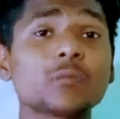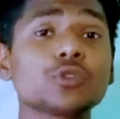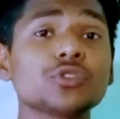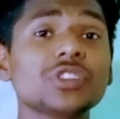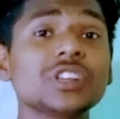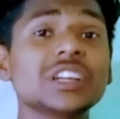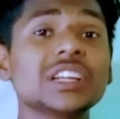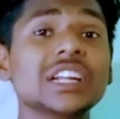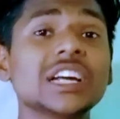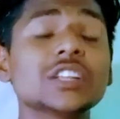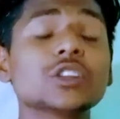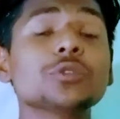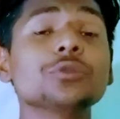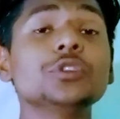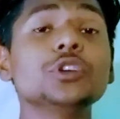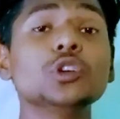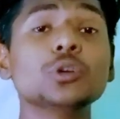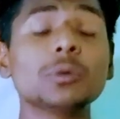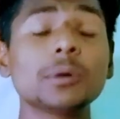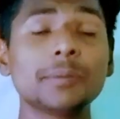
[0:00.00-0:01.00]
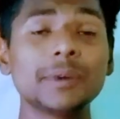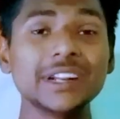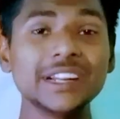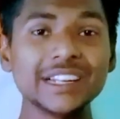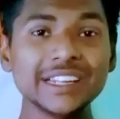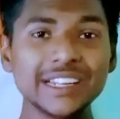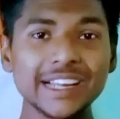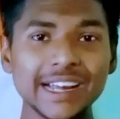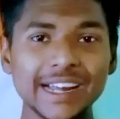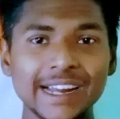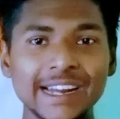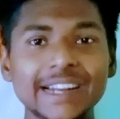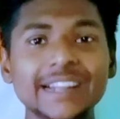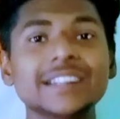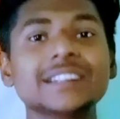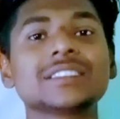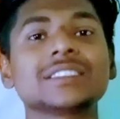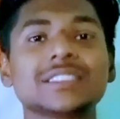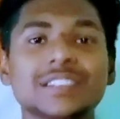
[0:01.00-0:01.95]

आपको सीखना है तो वीडियो को बने रही है एंड